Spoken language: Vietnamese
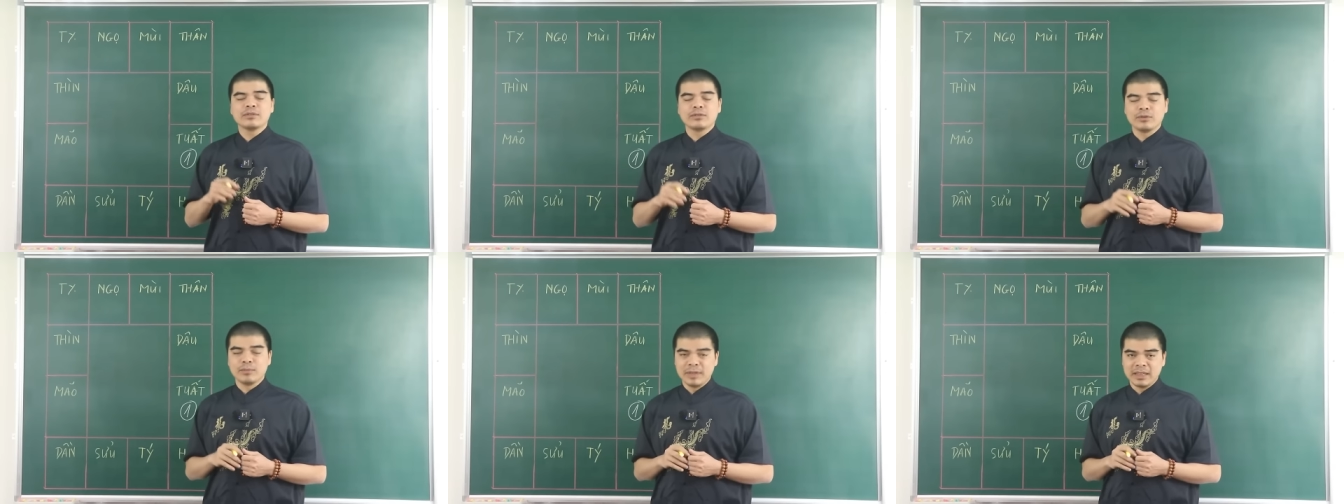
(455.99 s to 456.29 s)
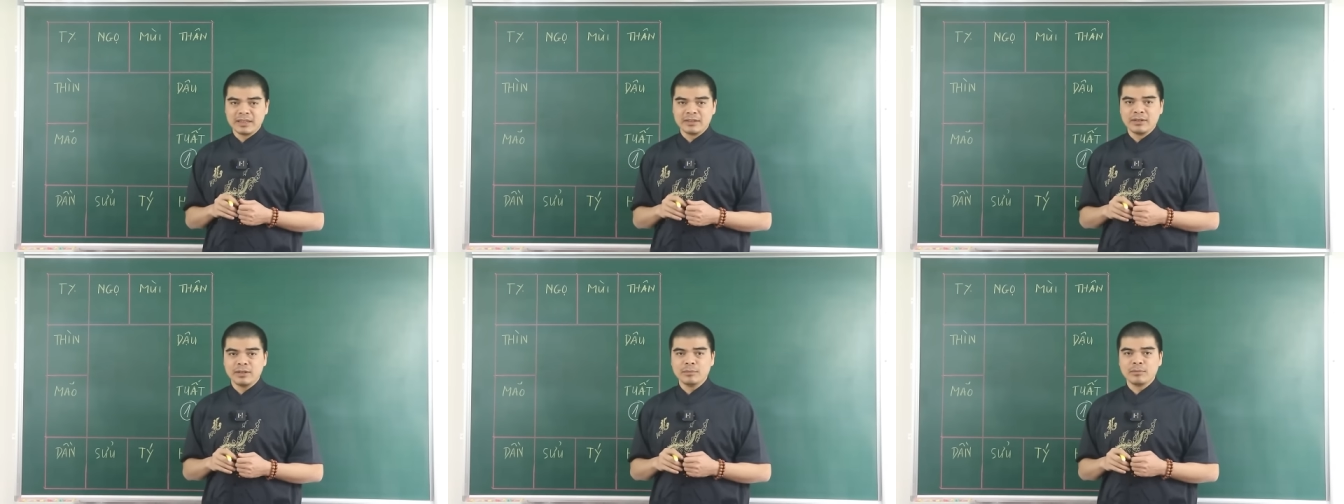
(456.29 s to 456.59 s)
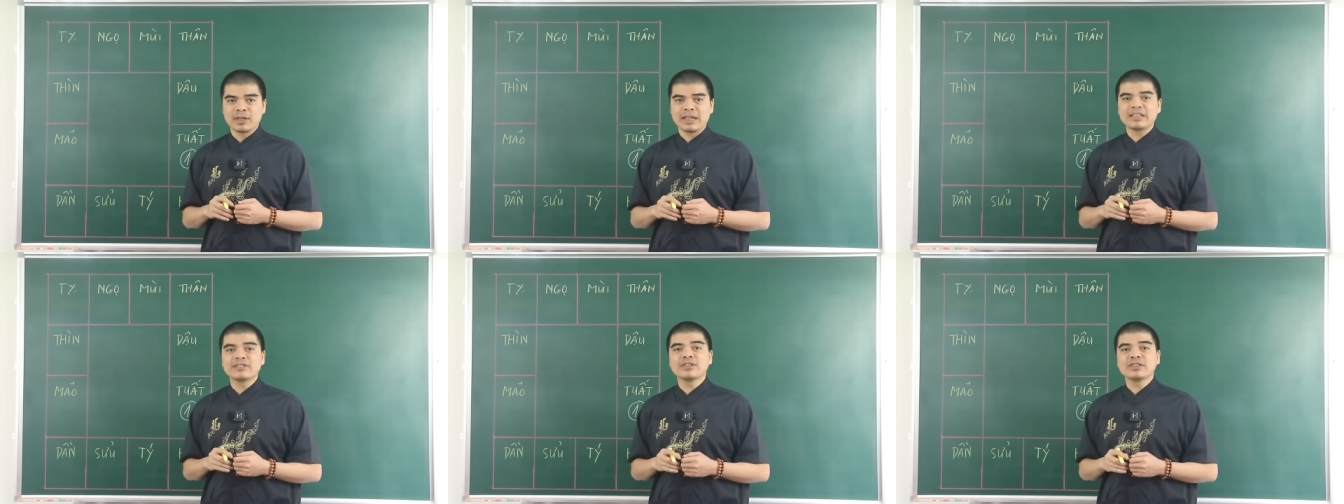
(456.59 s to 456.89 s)
của mình
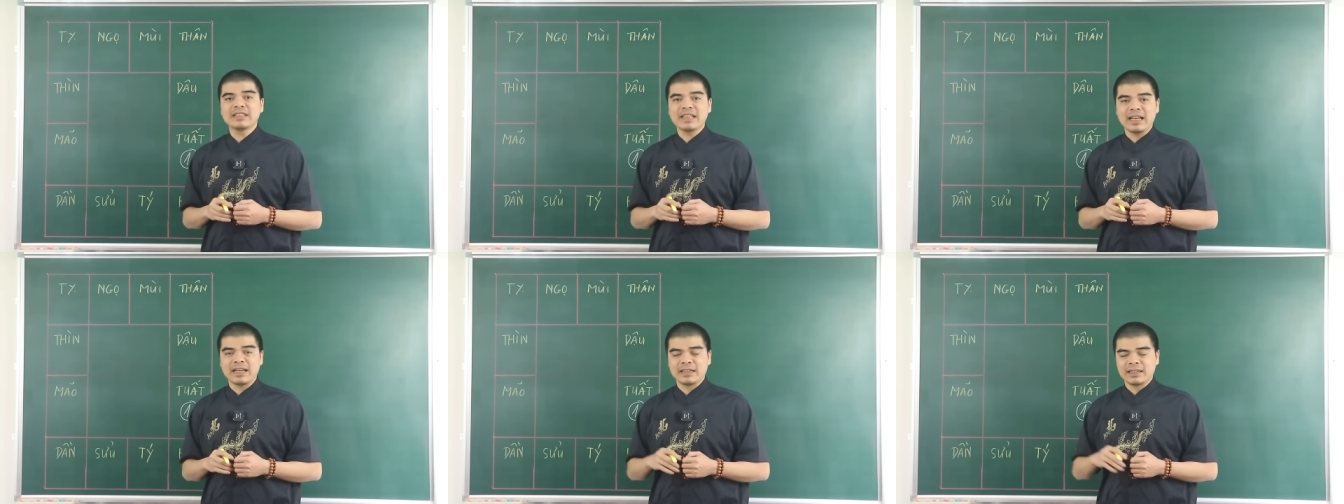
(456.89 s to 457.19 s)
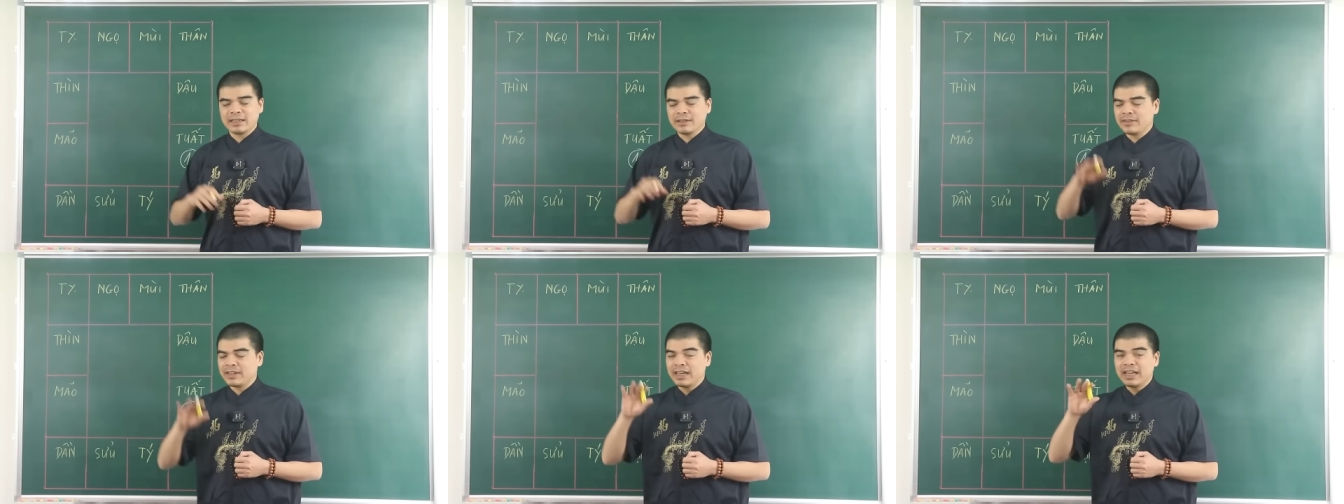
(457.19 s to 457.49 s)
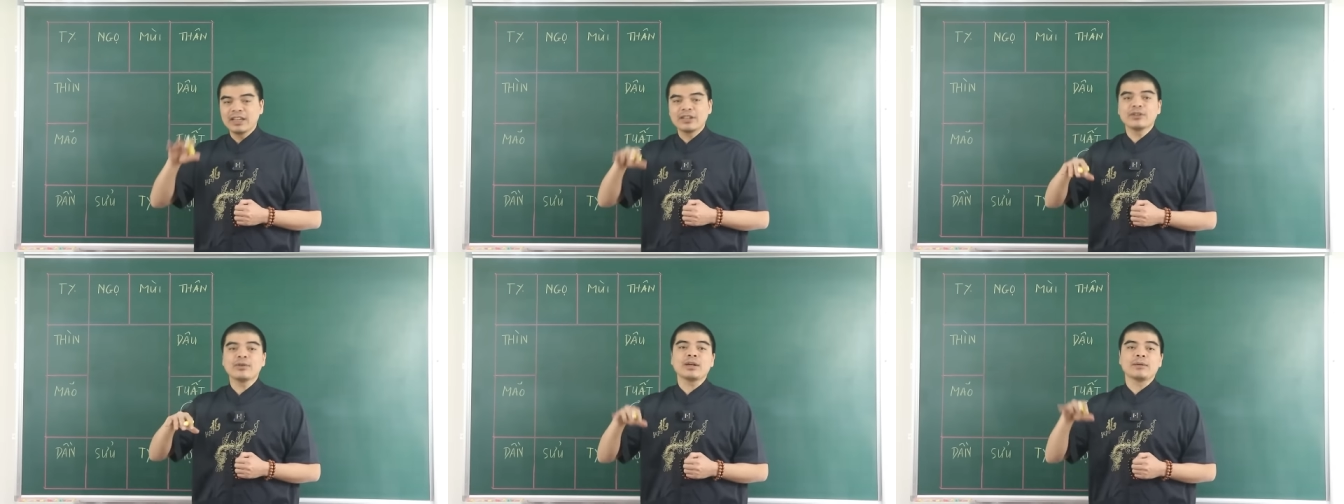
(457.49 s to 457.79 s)
một cách rõ ràng, cần phải
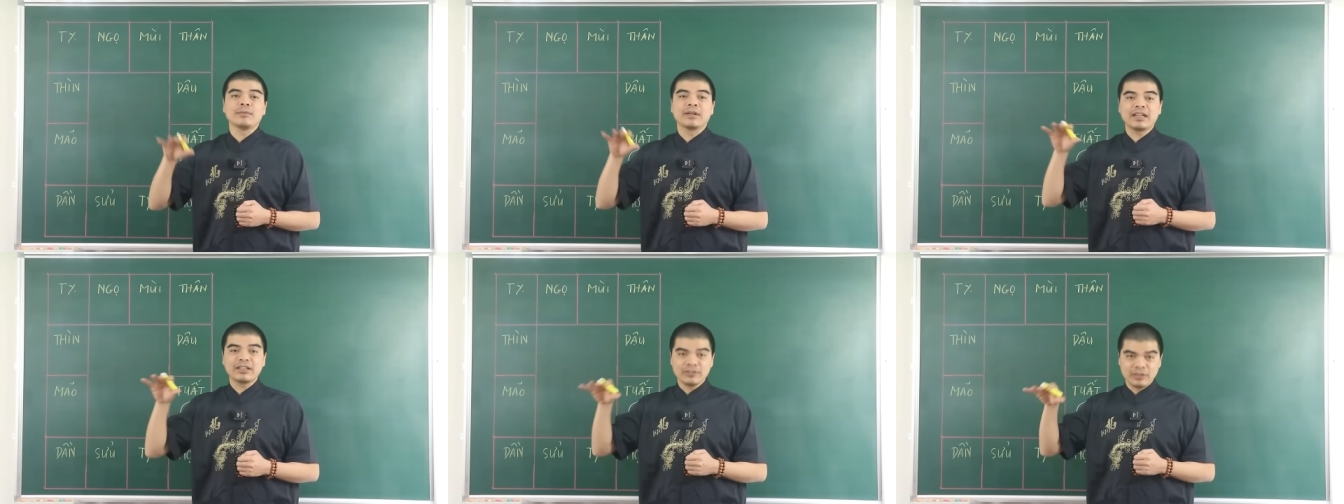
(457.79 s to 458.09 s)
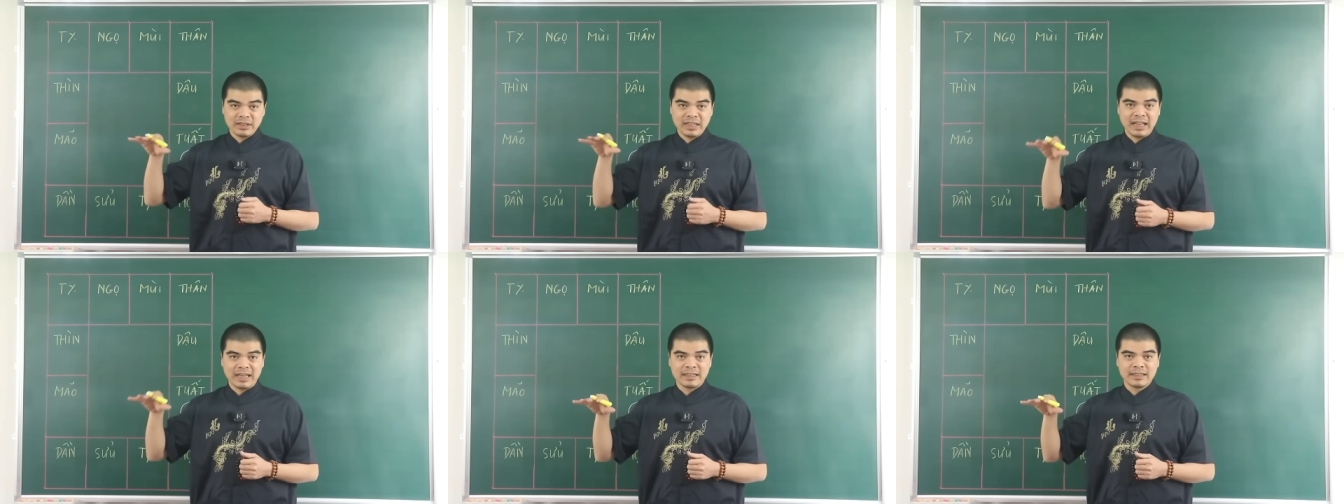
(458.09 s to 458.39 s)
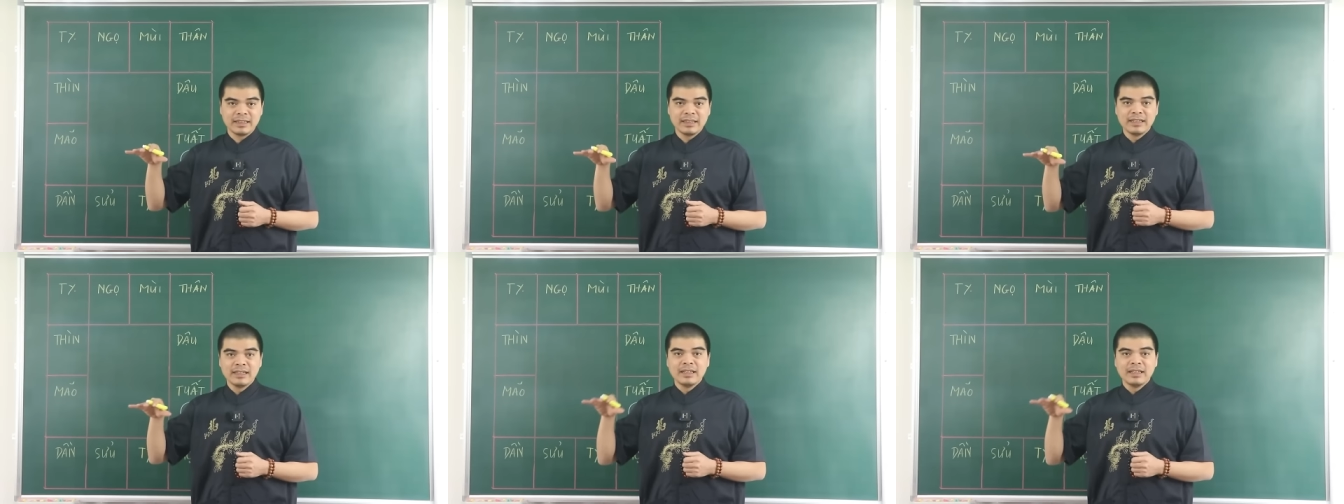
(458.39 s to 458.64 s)
lên kế hoạch một cách rõ ràng,